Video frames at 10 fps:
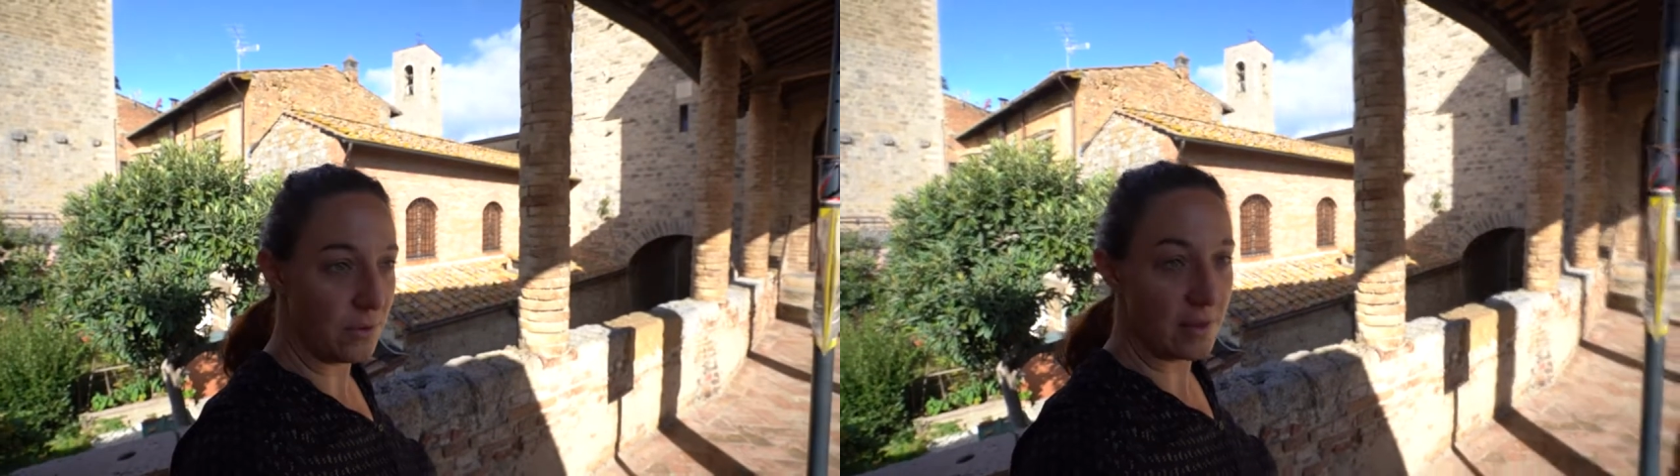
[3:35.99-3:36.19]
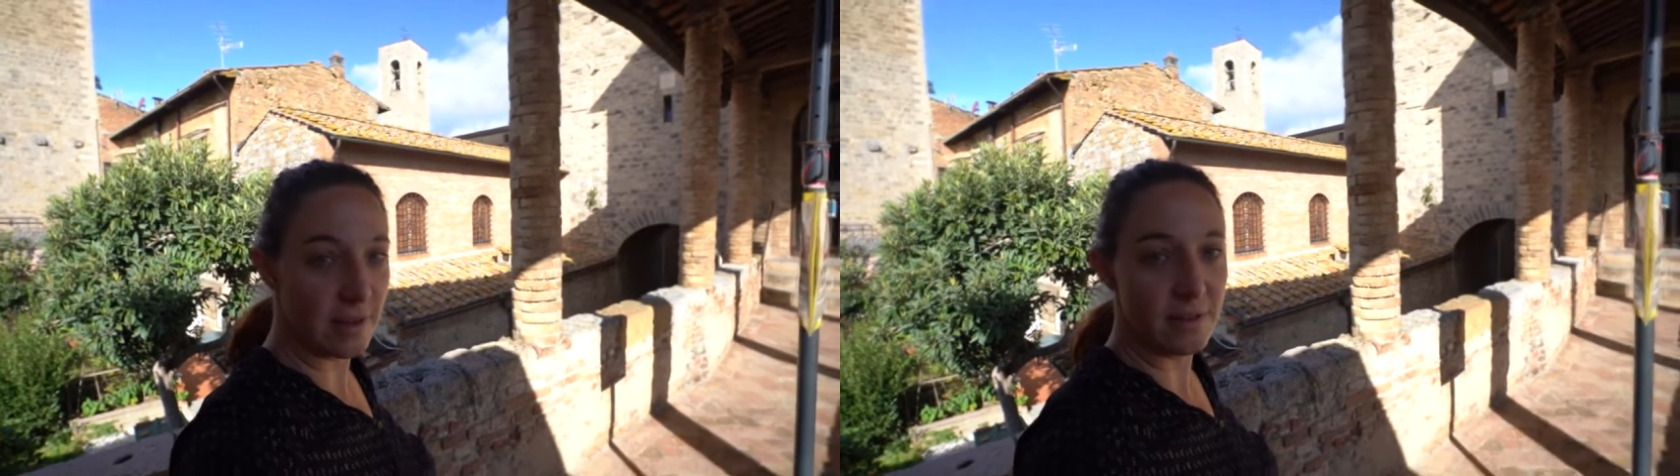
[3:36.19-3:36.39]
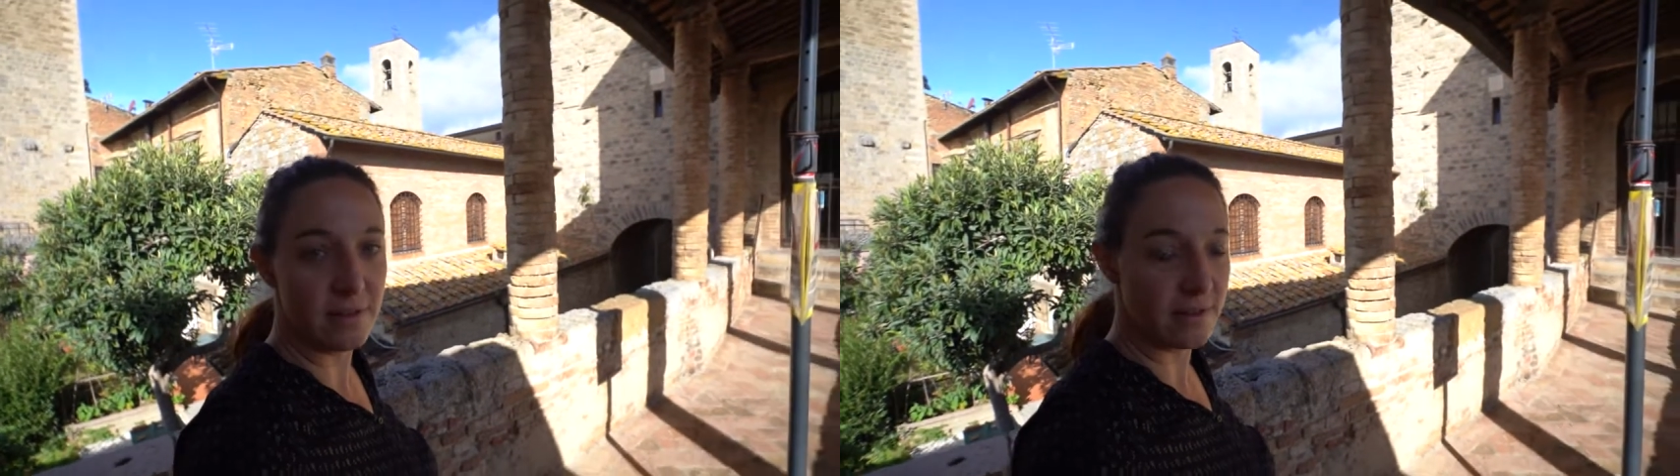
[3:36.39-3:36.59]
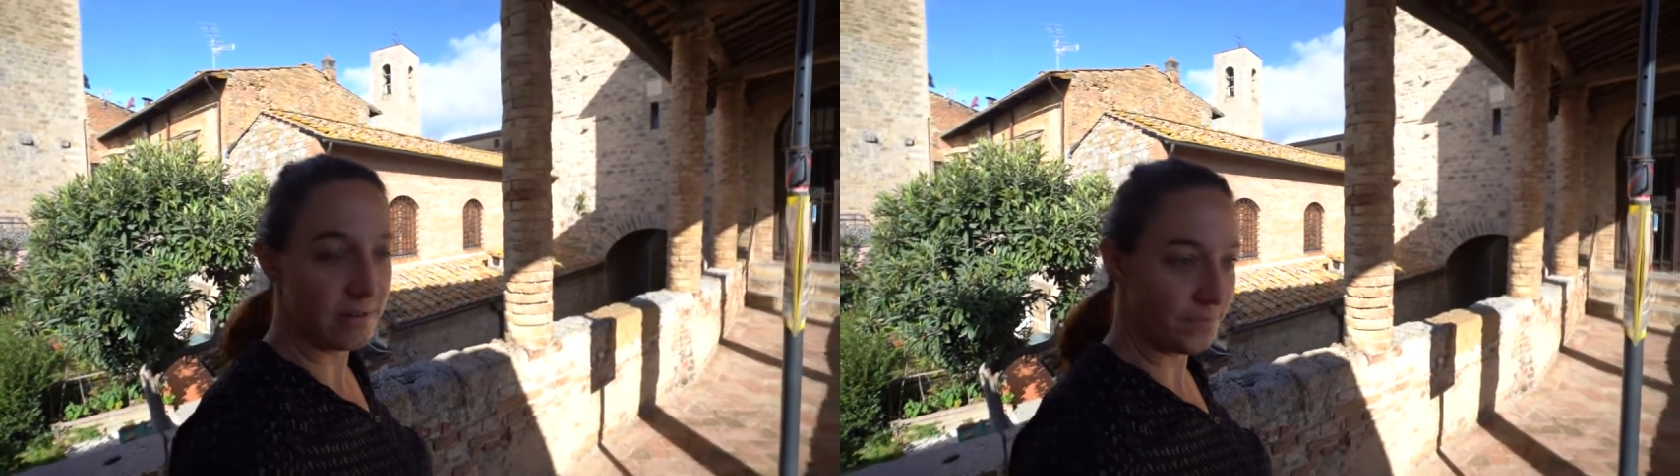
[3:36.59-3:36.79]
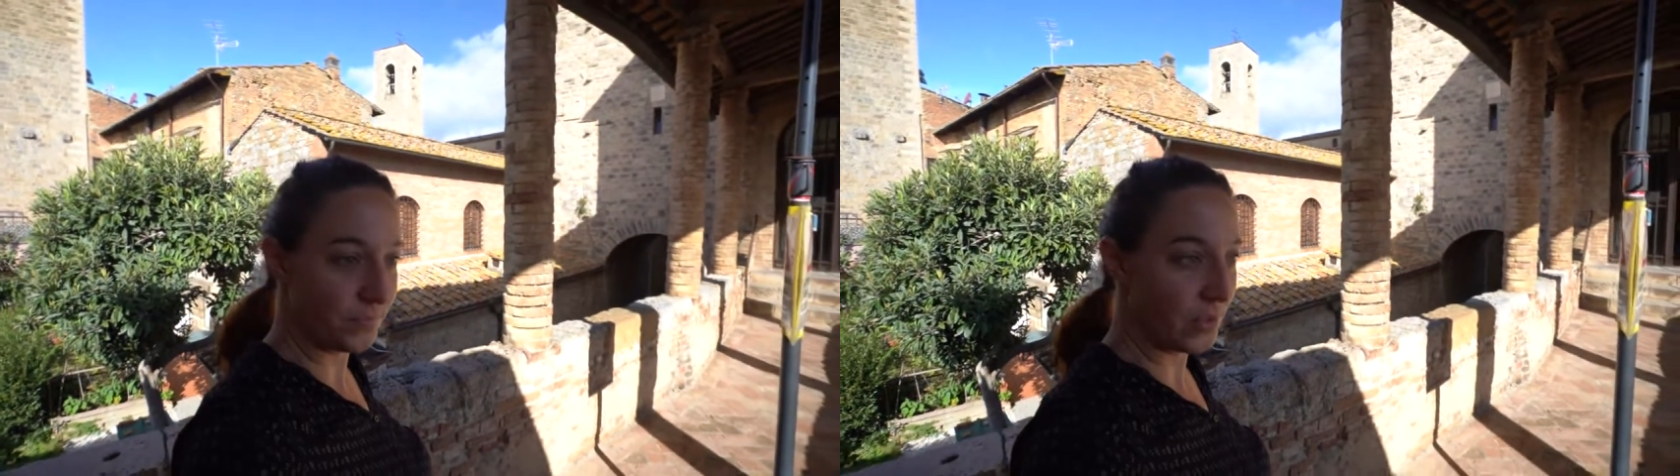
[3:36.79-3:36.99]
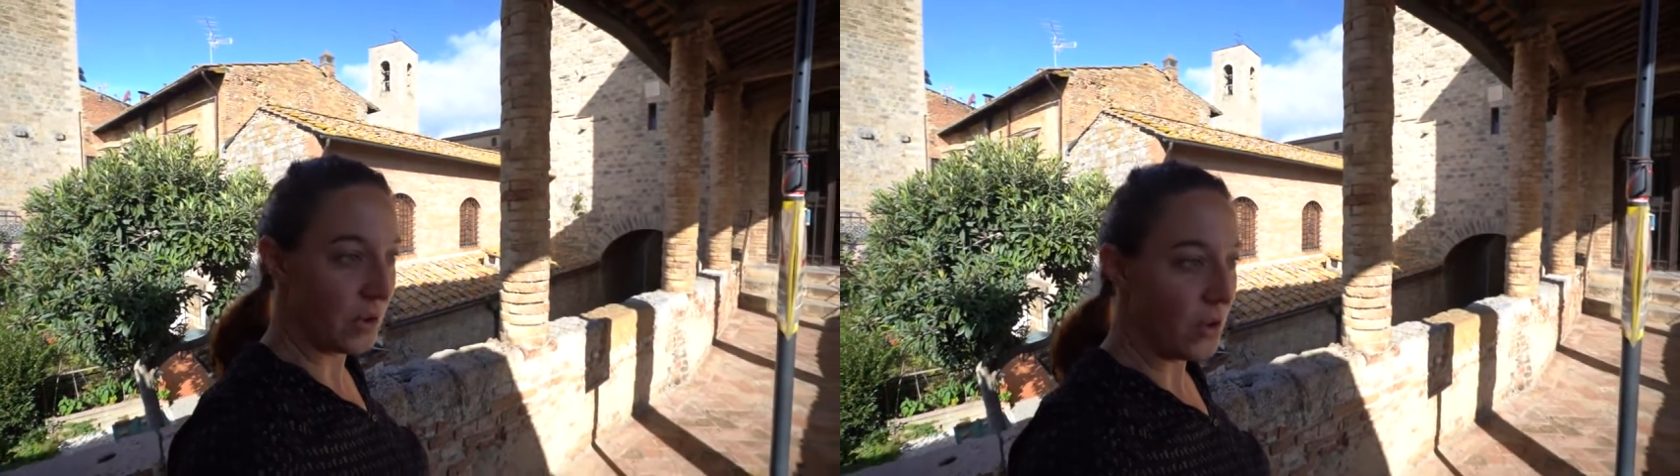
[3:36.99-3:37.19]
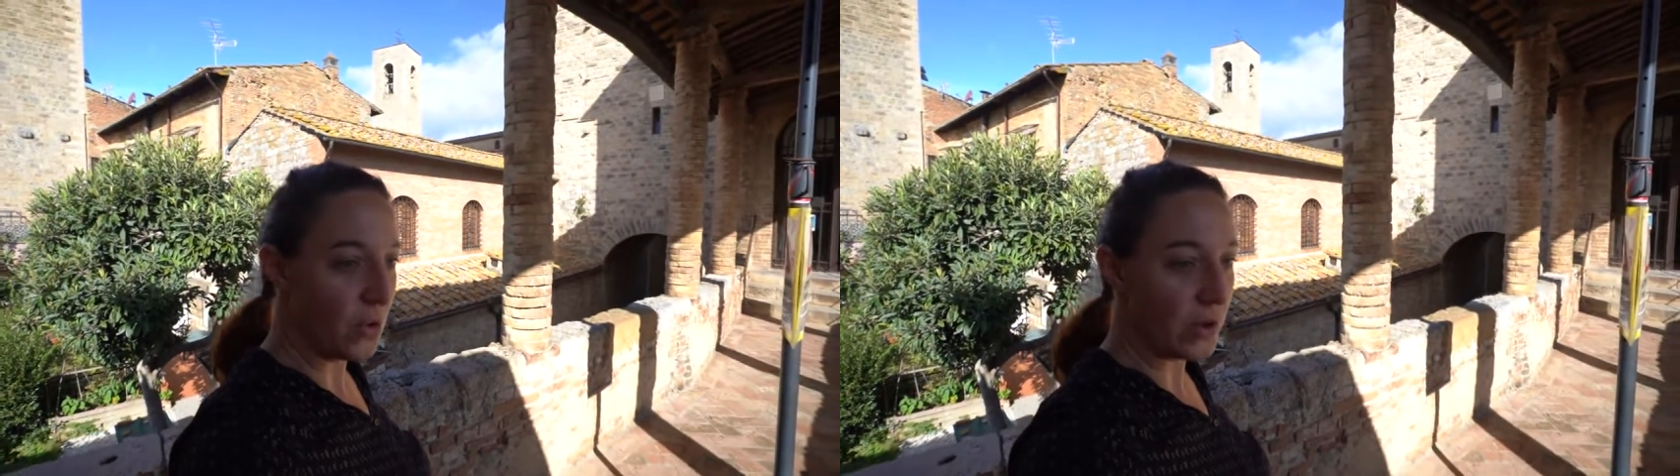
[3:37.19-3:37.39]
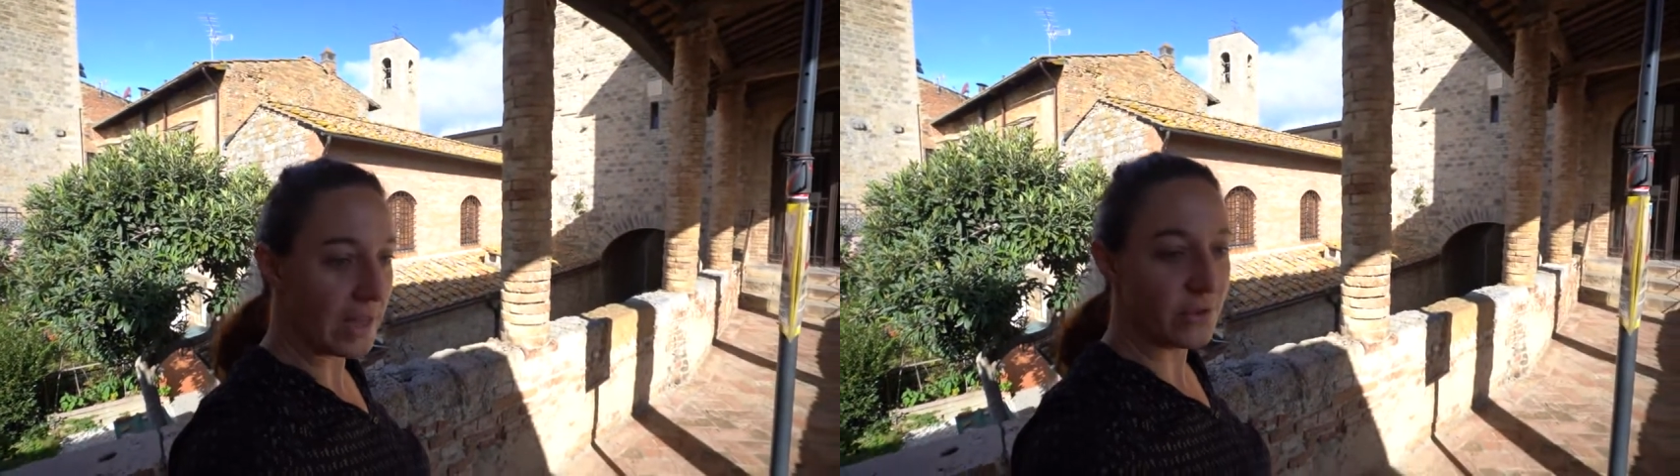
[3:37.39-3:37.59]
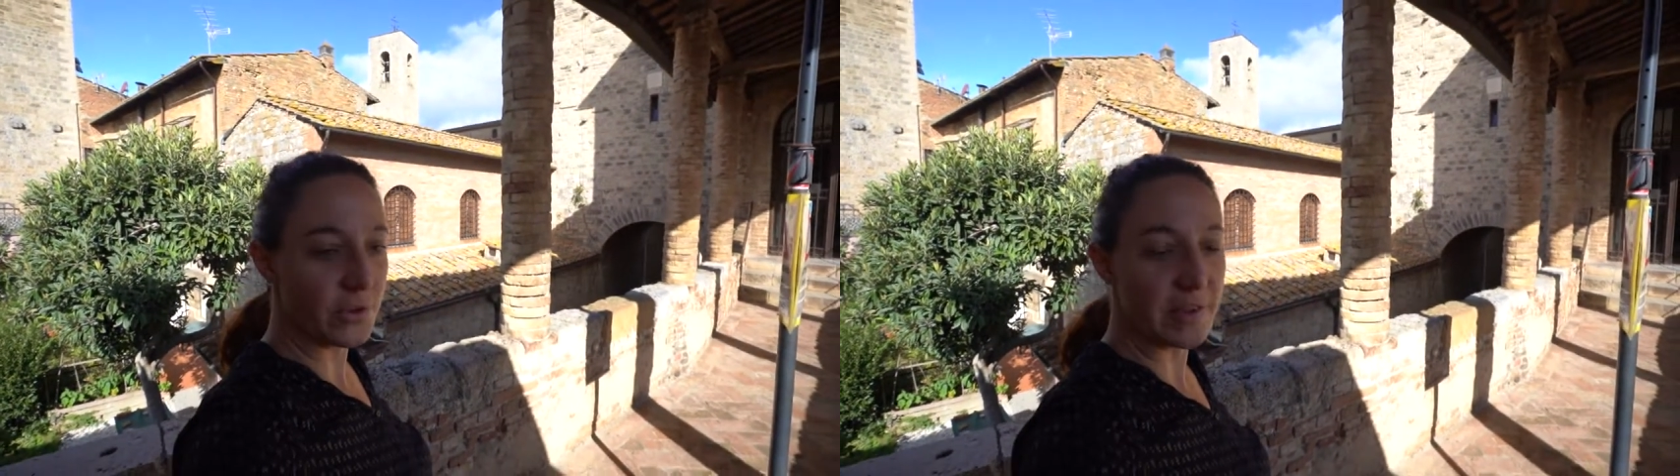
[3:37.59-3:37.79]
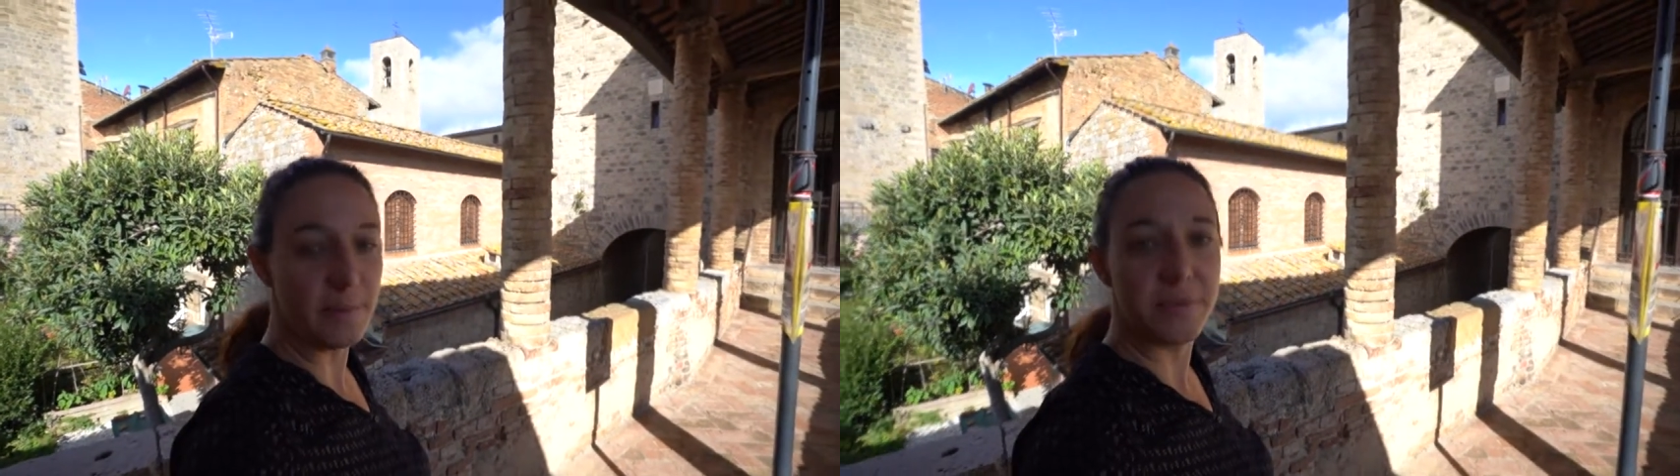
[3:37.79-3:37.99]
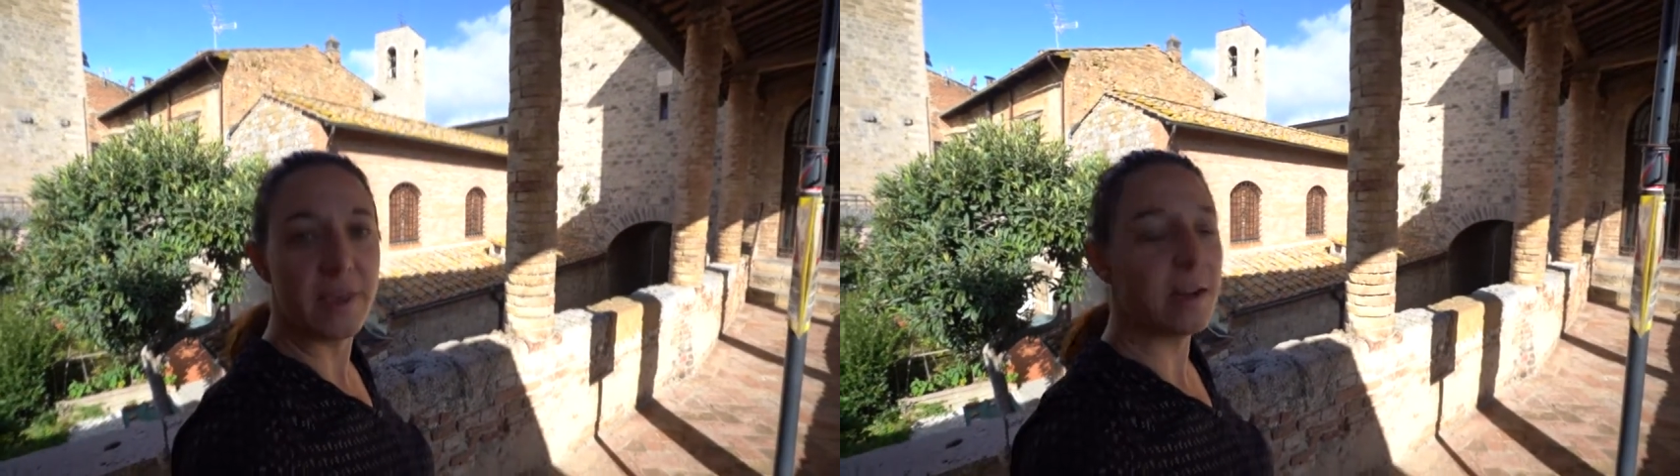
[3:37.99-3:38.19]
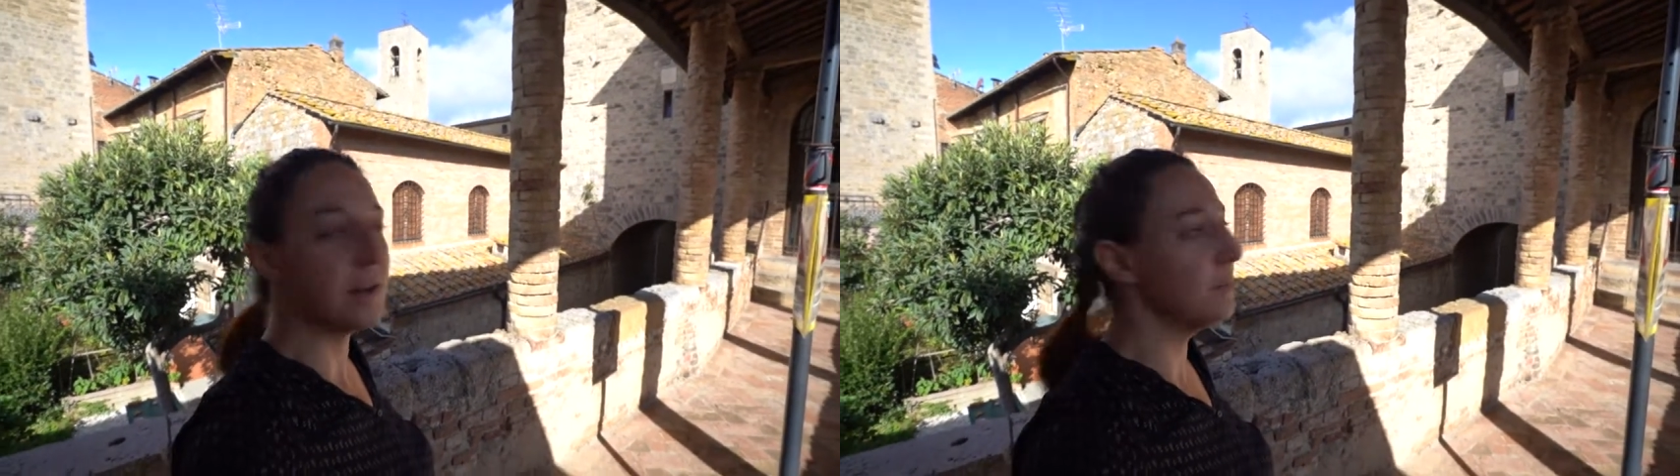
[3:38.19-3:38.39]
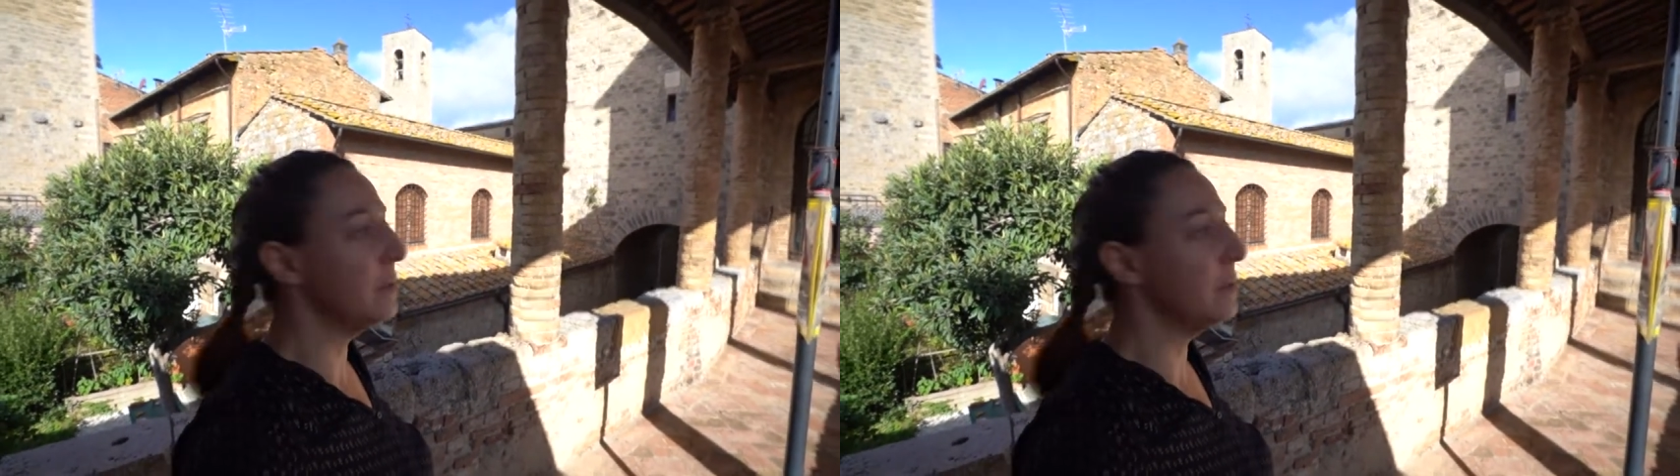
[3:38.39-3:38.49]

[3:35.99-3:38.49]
y a eu dans au XIVe siècle, en